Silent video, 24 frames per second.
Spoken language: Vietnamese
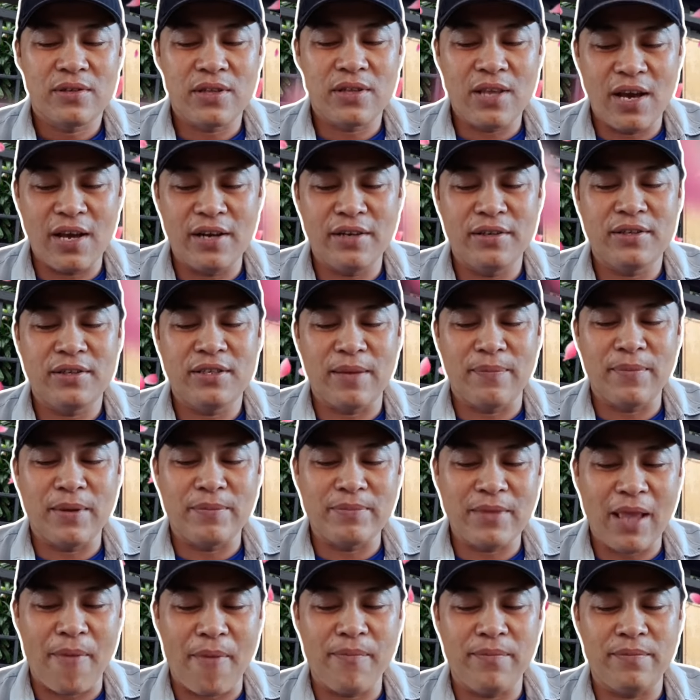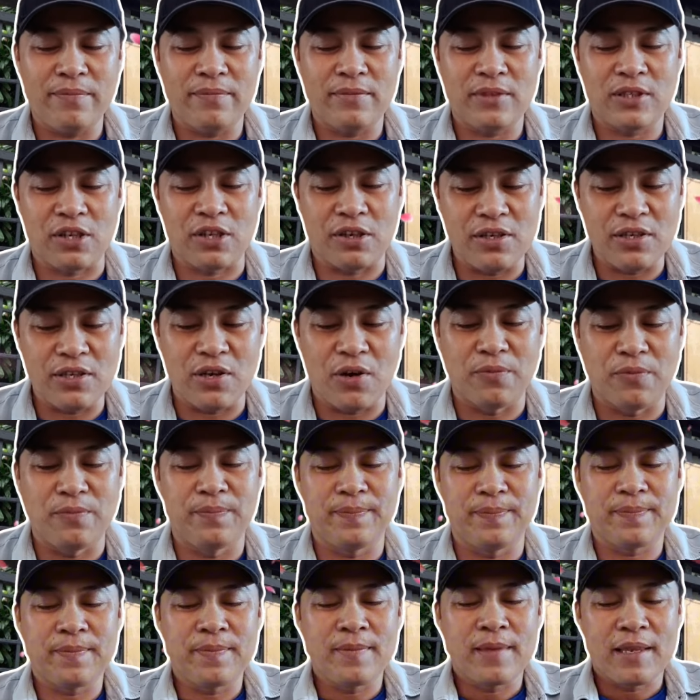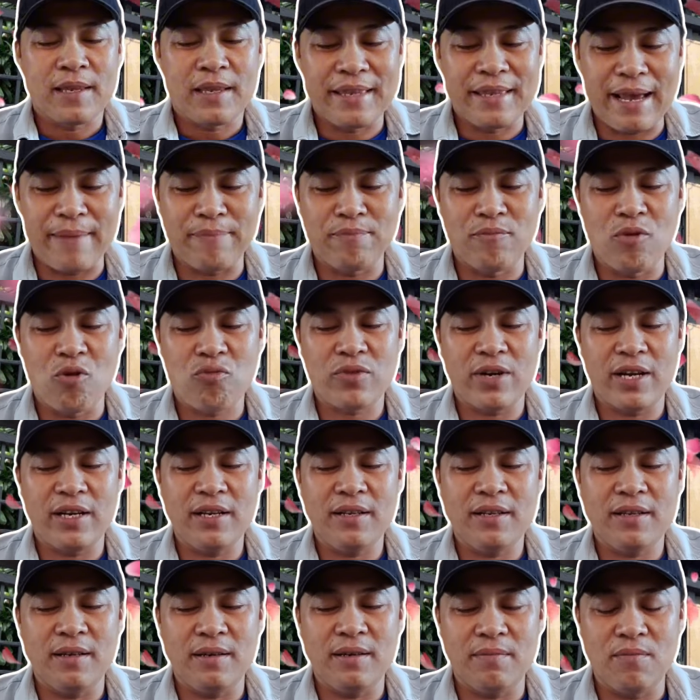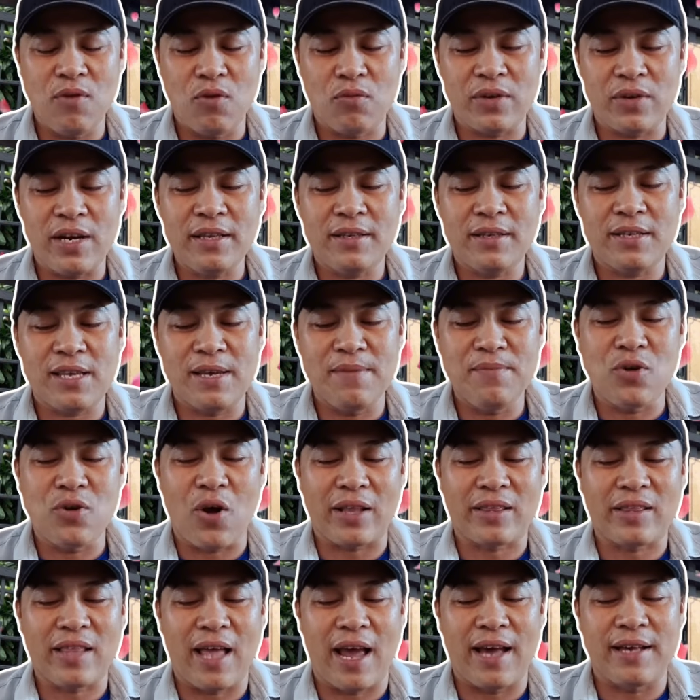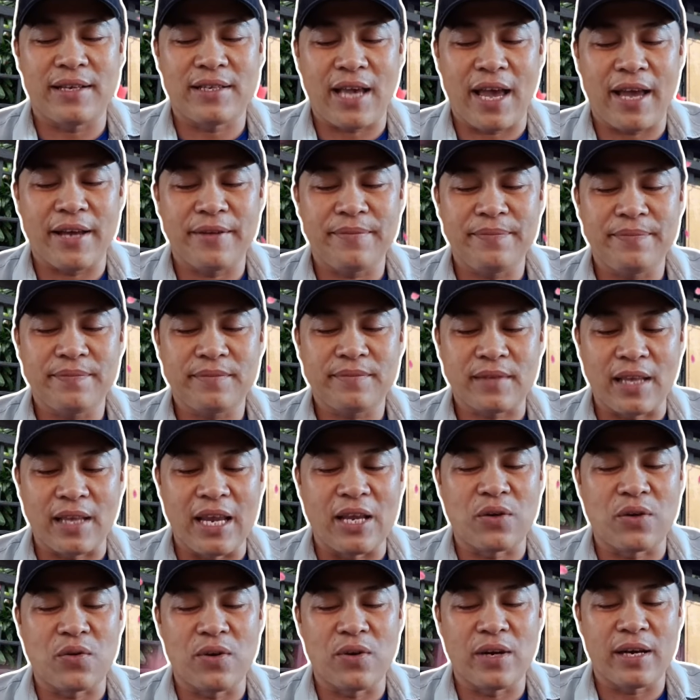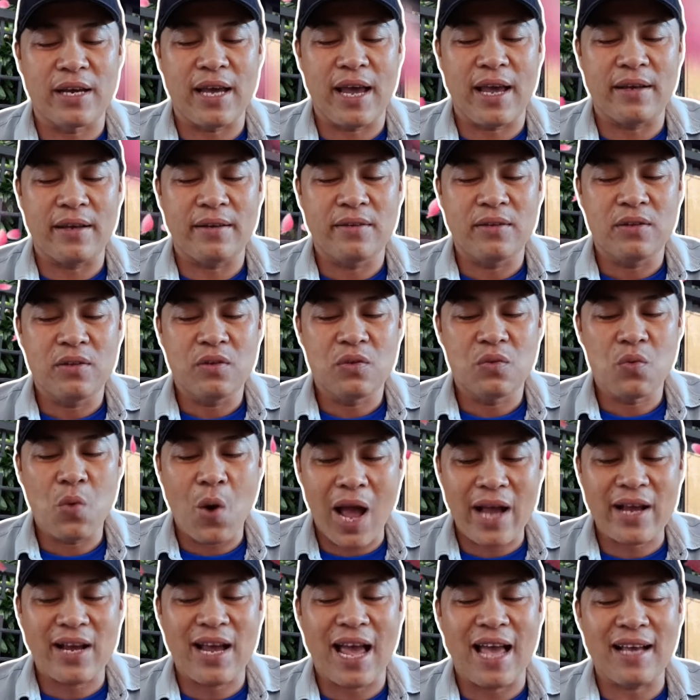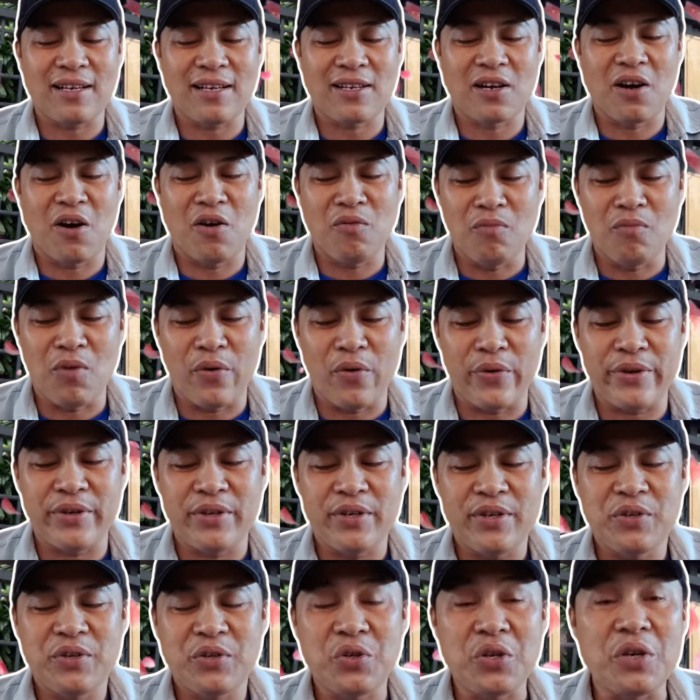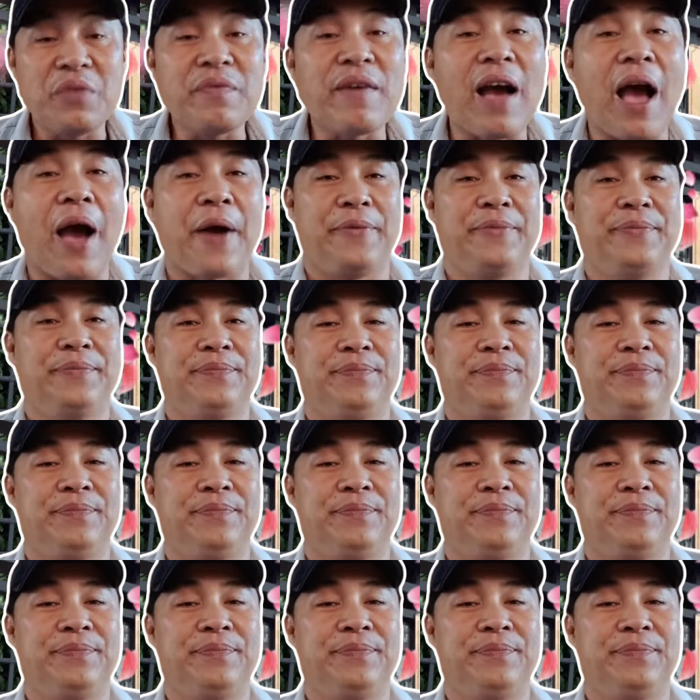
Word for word: tên chấm chấm chấm sử dụng nhằm mục đích mục đích chiếm đoạt tài sản tiền của người khác qua các con mồi chuyển bạc